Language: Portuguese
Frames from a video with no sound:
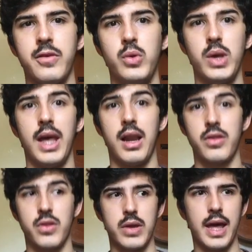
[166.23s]
do que ela
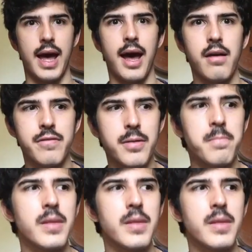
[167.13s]
sonhava.